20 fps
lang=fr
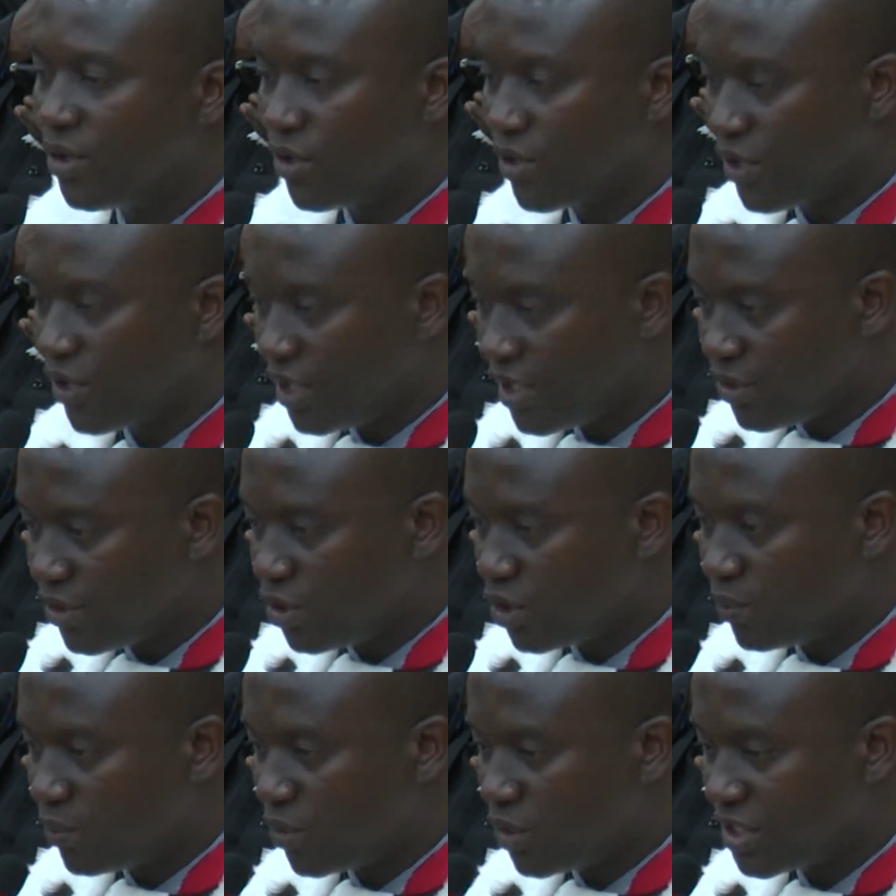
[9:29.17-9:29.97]
leader
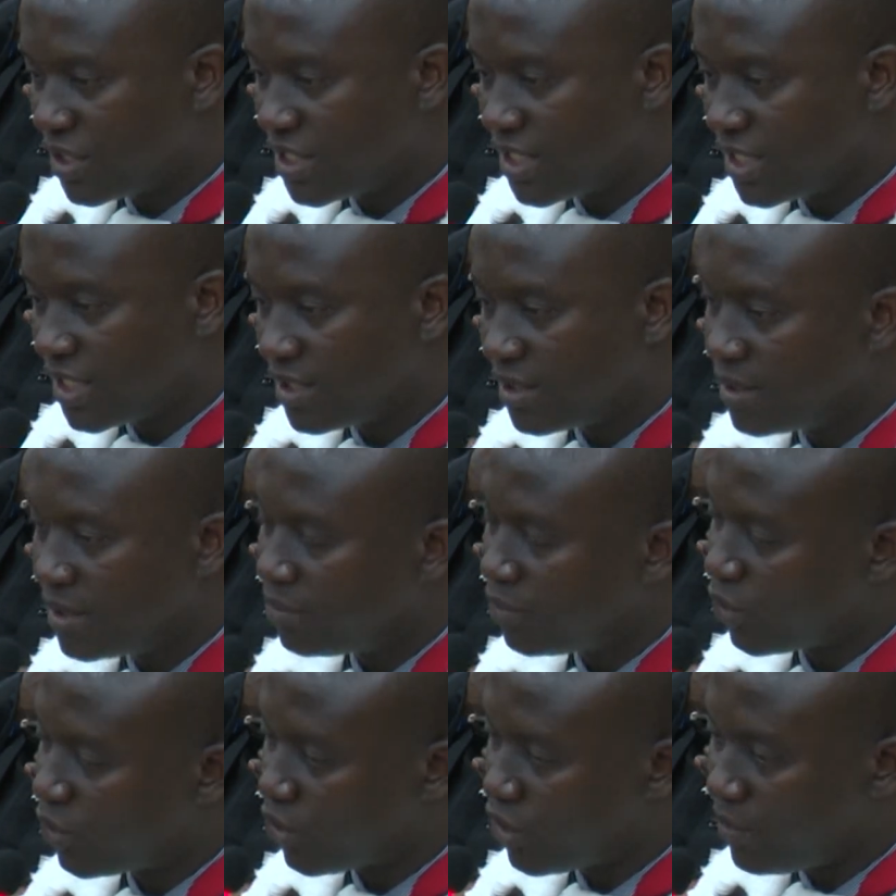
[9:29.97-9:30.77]
politique
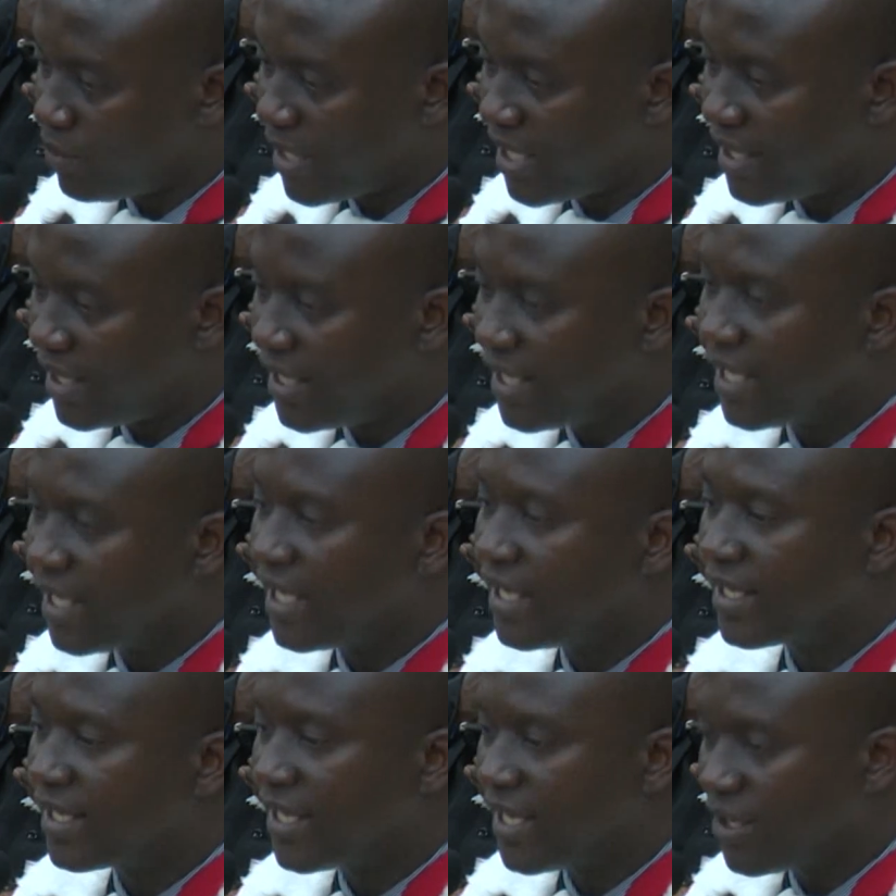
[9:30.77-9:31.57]
pour demander un
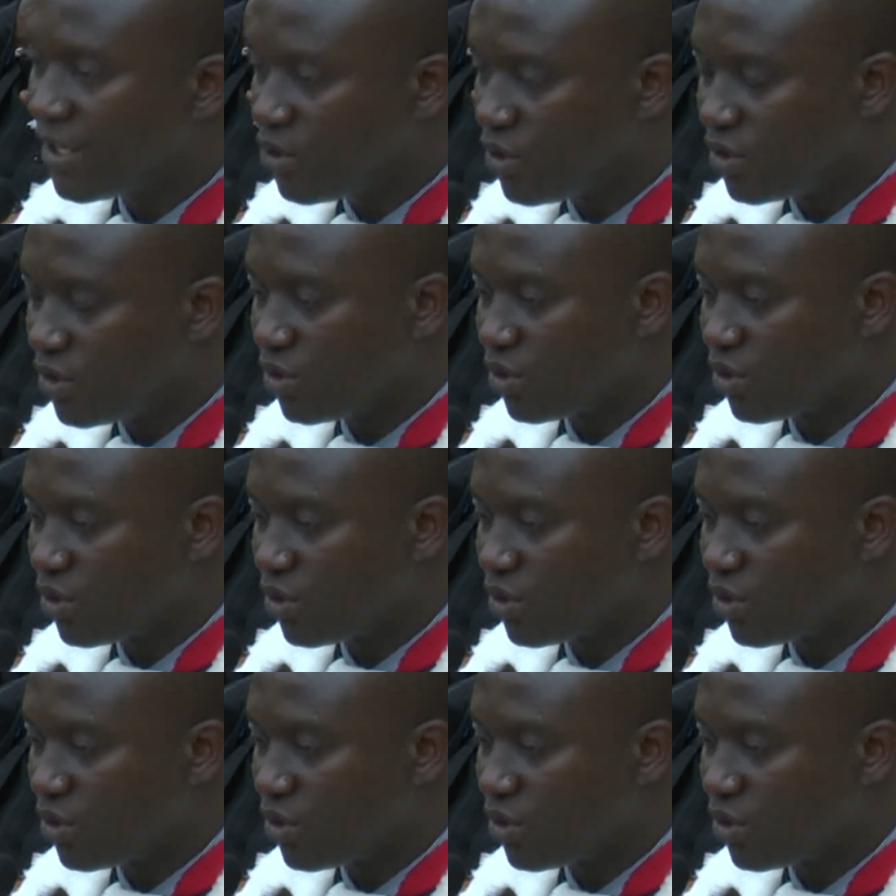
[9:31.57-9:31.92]
quelconque